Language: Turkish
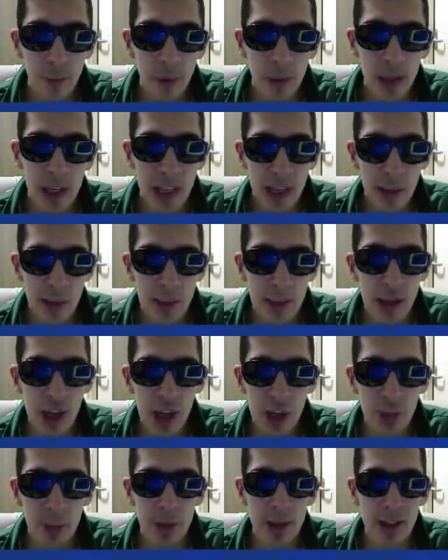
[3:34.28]
20 maç
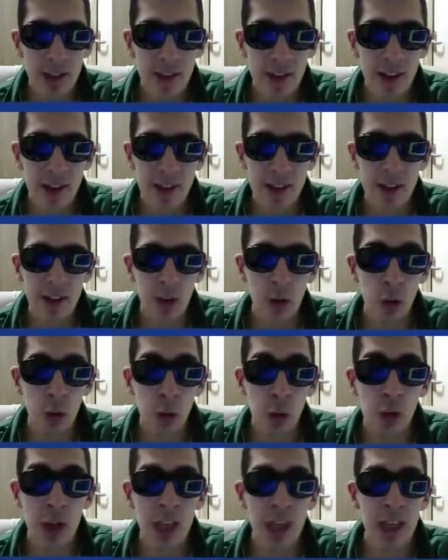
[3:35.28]
yapan insan sayısı
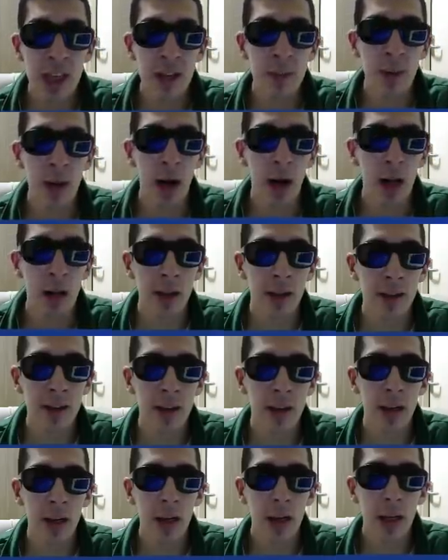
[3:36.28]

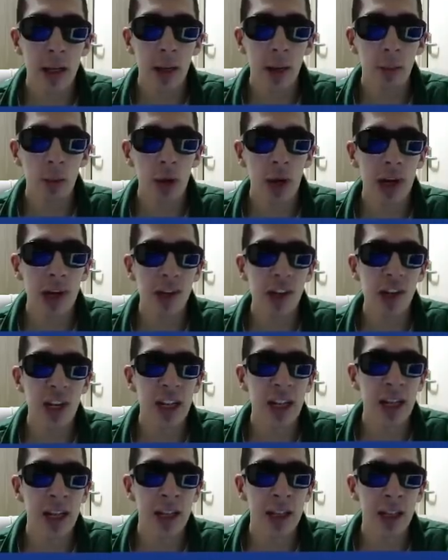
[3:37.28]
%26. Ya bu
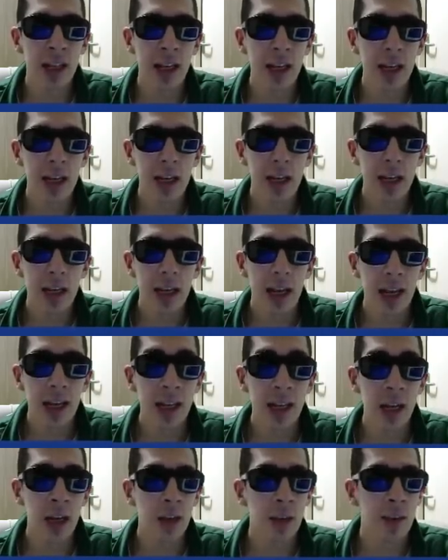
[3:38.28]
gerçekten de ya
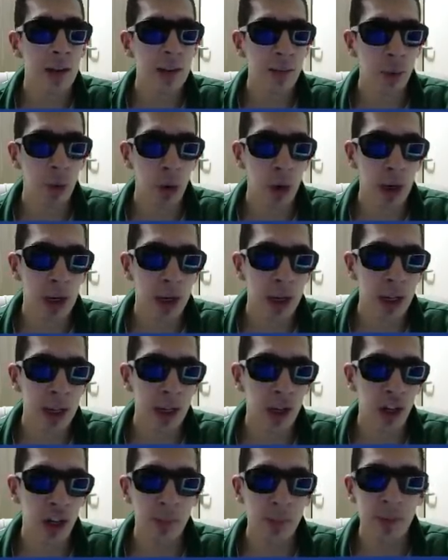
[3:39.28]
inanılmaz bir oran
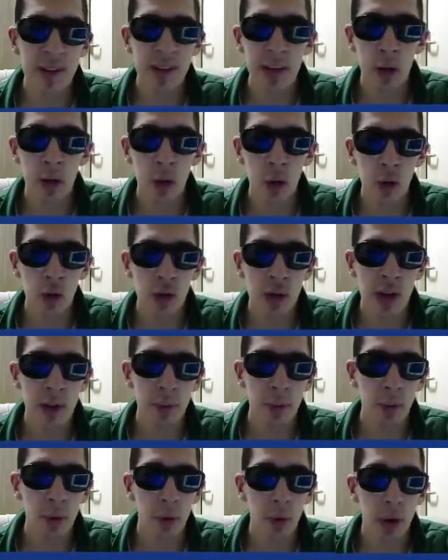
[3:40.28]
arkadaşlar. Biz hani diyoruz
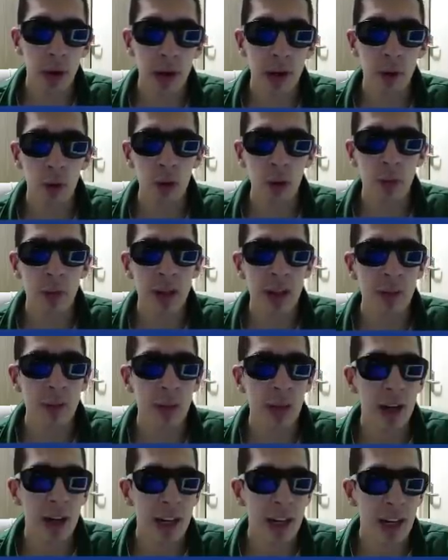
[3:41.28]
ya bu hani Ultimate
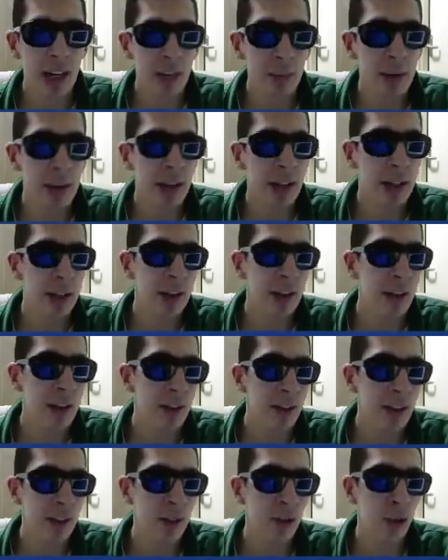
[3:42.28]
Team'e kariyer milletini
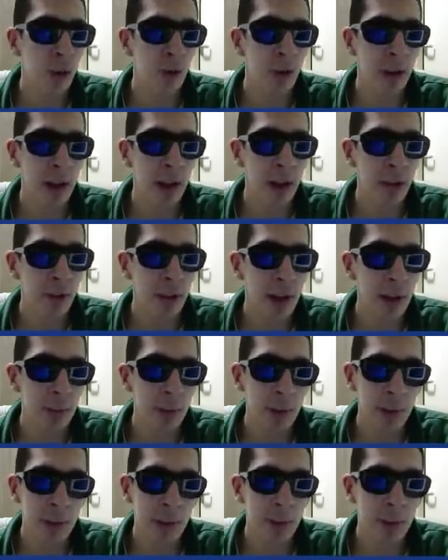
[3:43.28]
nasıl izliyor falan filan
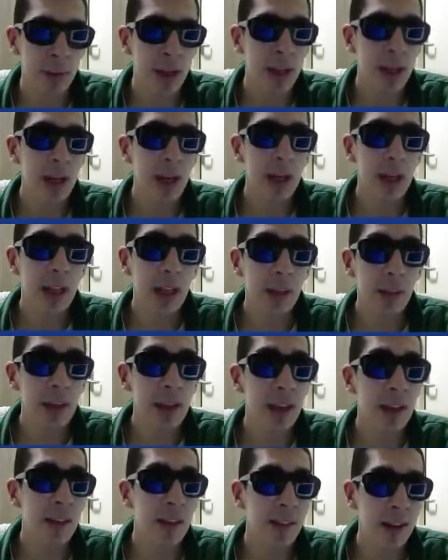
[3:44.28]
bilmem ne.
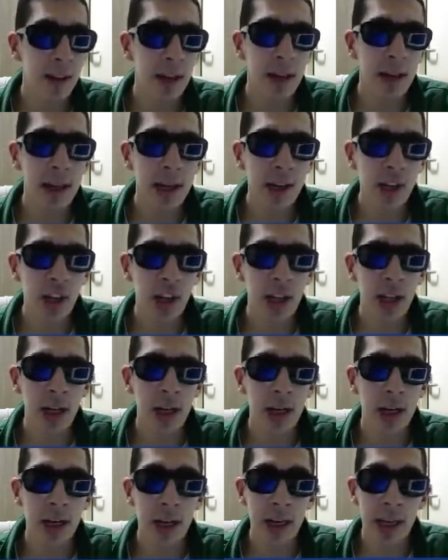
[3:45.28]
Demek ki insanlar
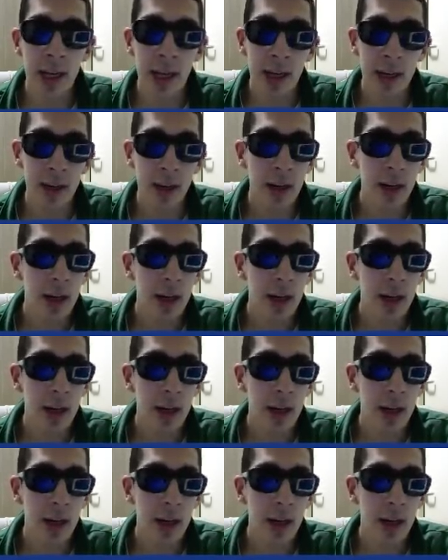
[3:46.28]
gerçekten kariyer,